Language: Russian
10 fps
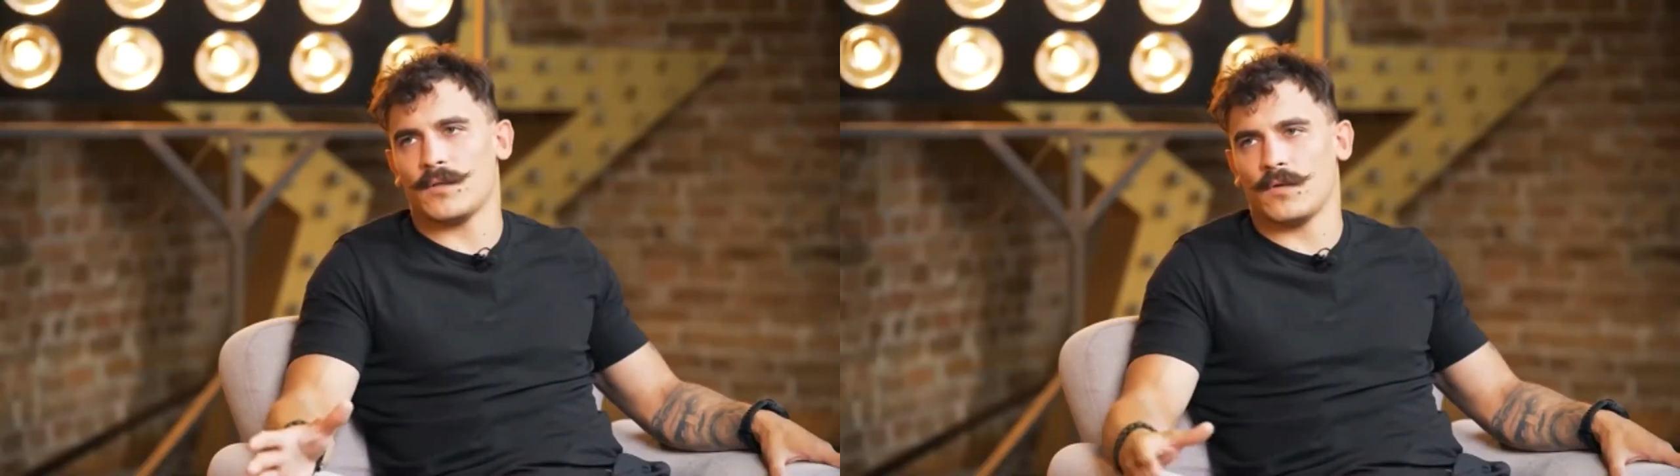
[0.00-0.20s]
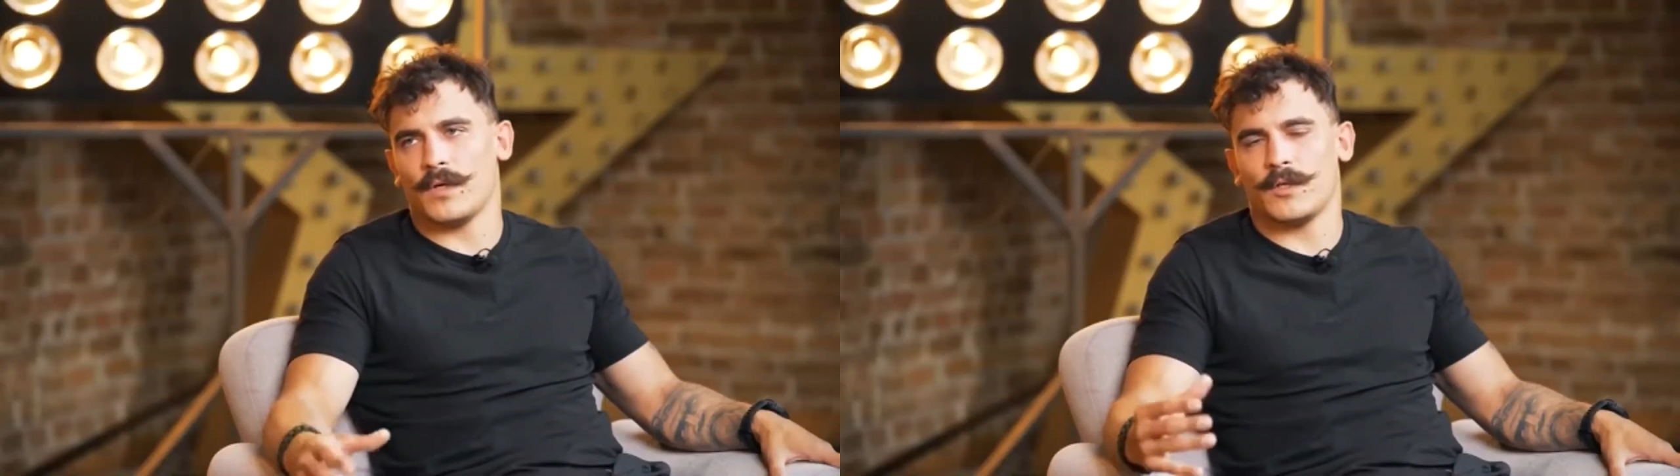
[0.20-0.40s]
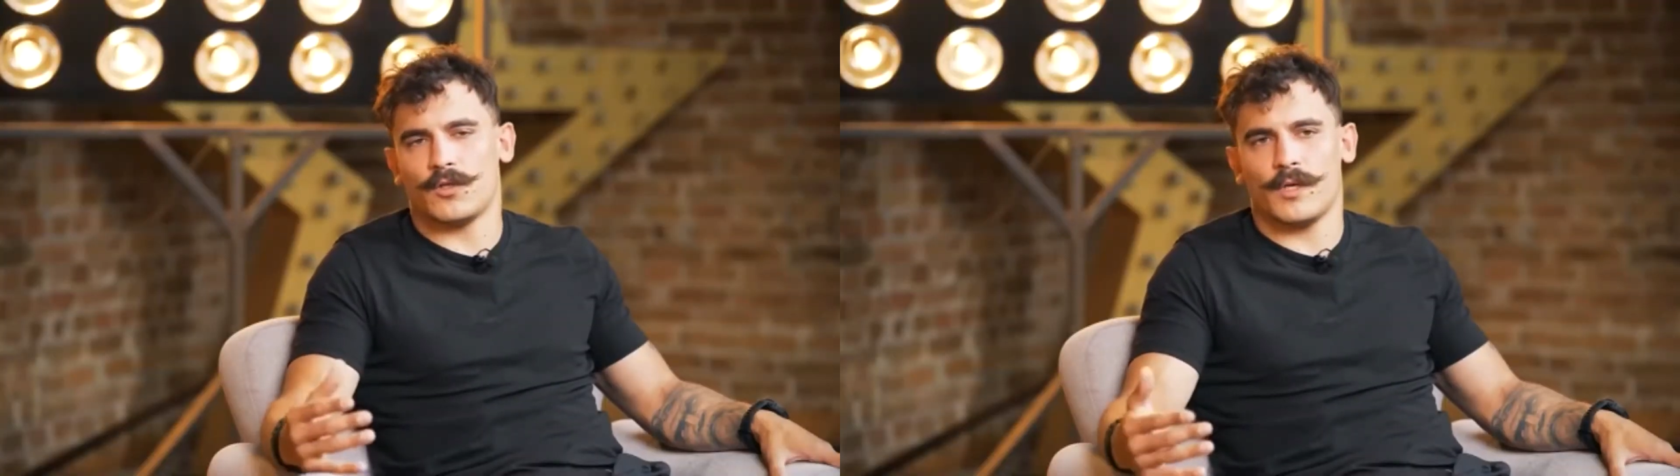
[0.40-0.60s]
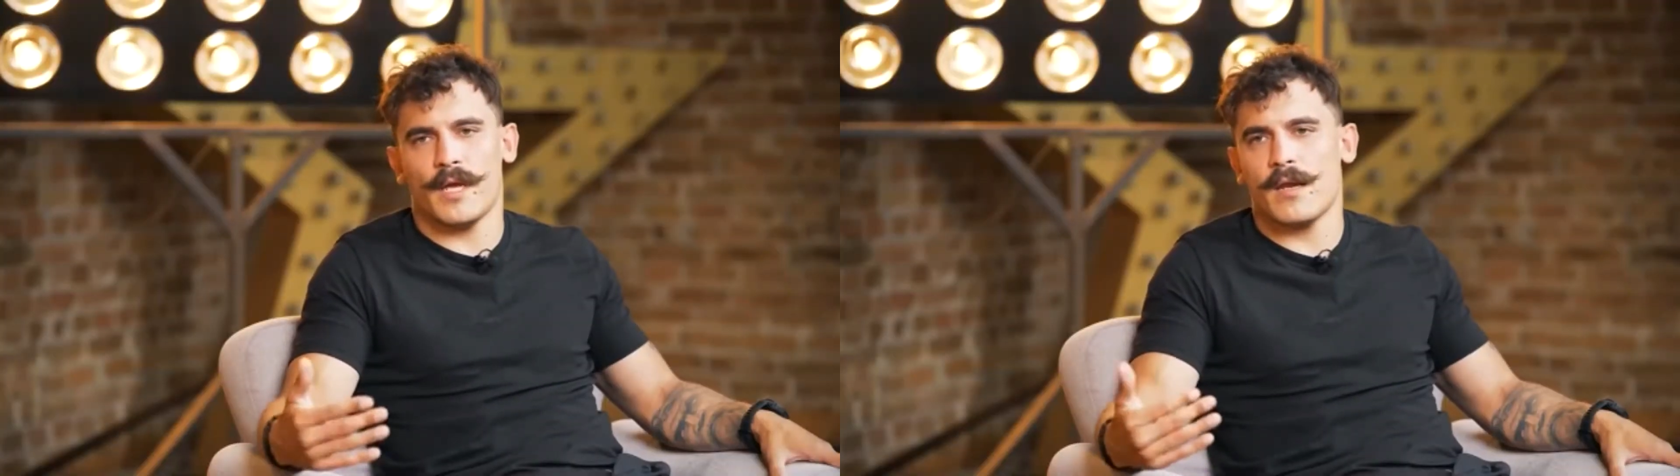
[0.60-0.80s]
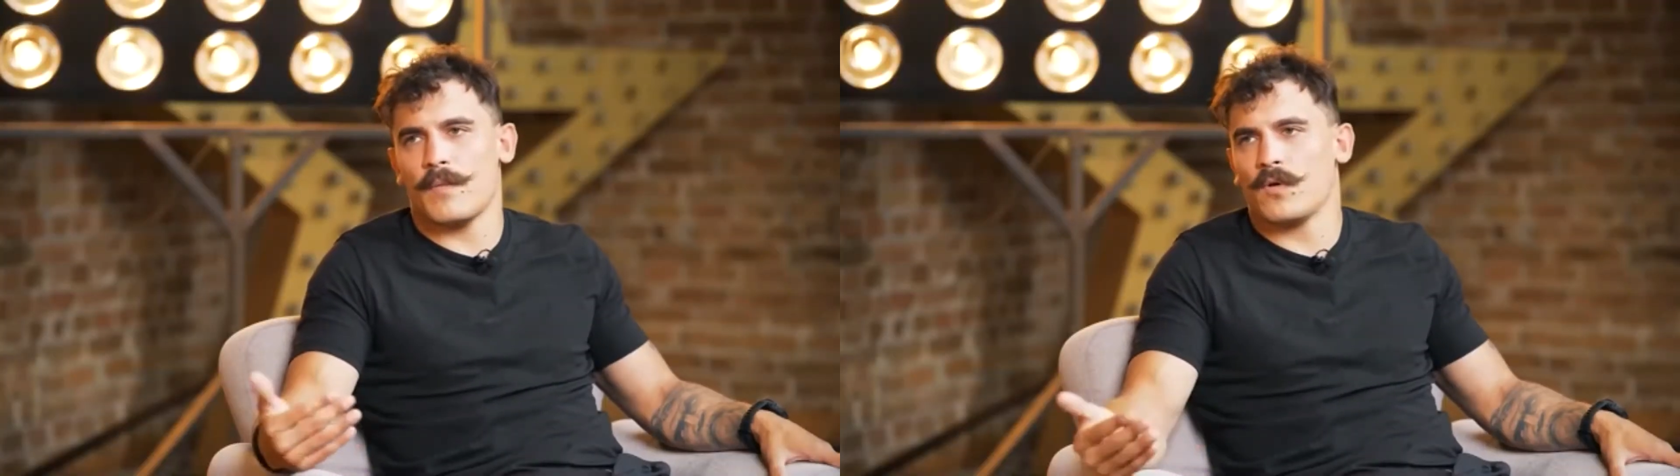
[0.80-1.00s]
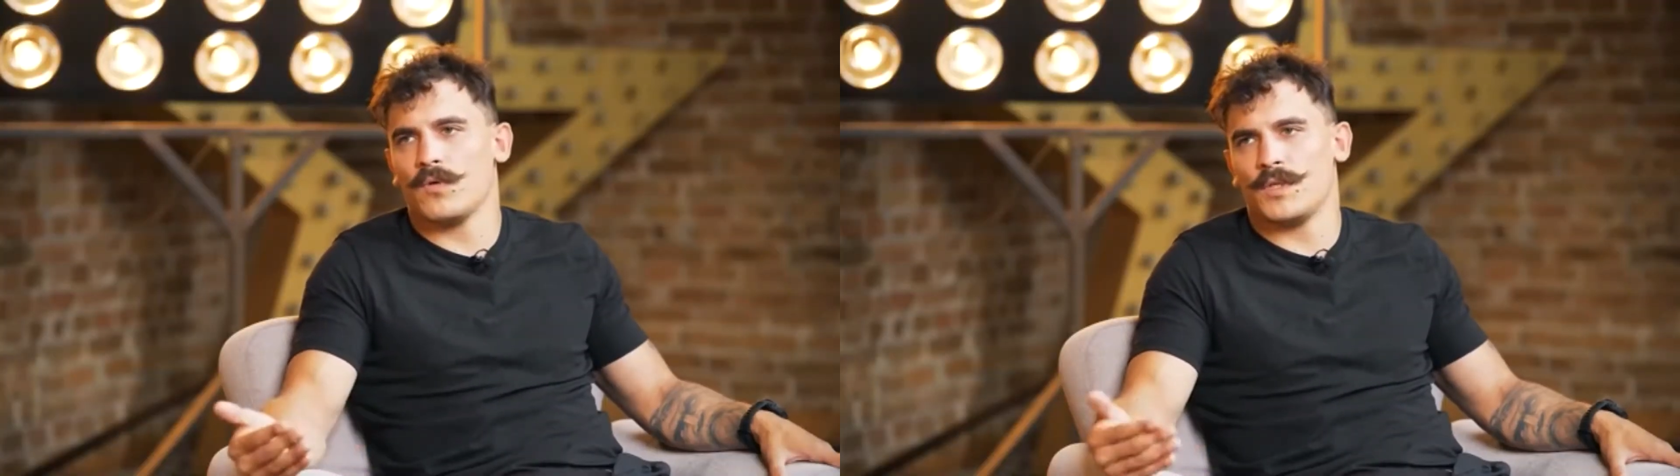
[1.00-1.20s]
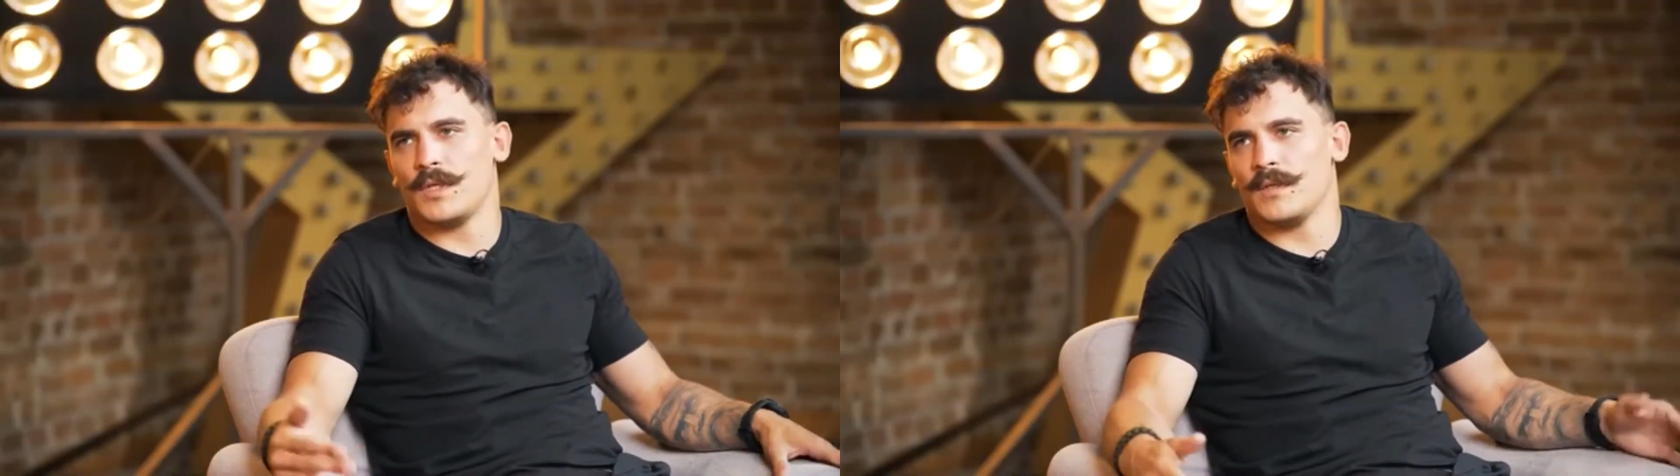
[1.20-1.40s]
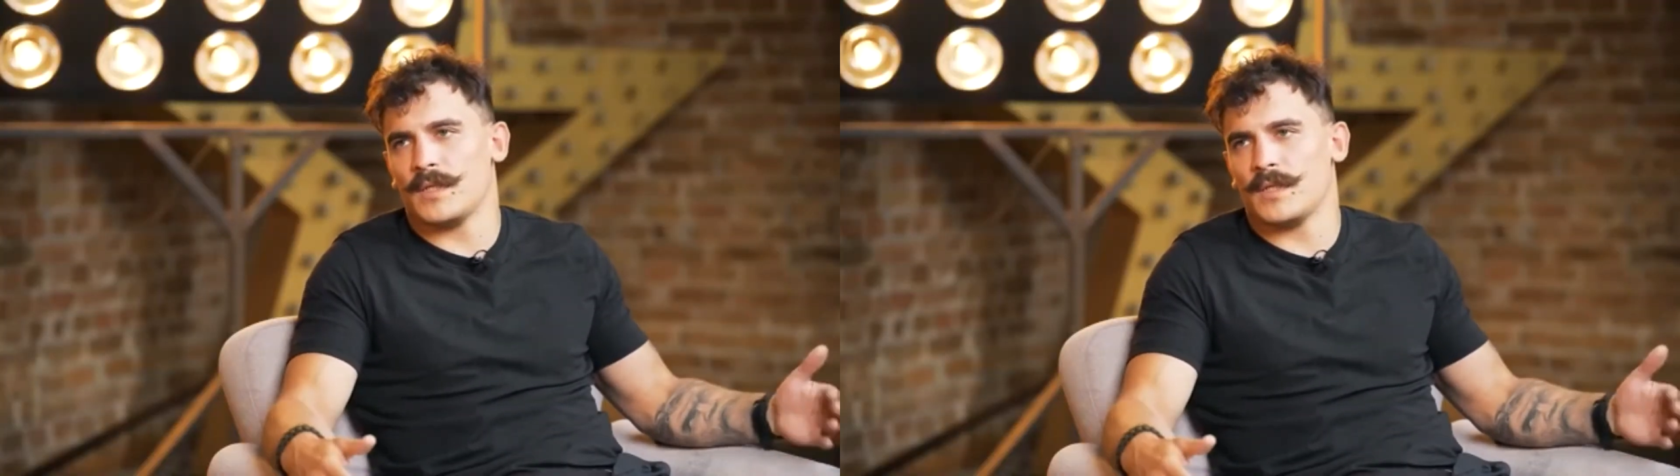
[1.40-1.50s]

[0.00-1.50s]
Но он говорит, что я не могу идти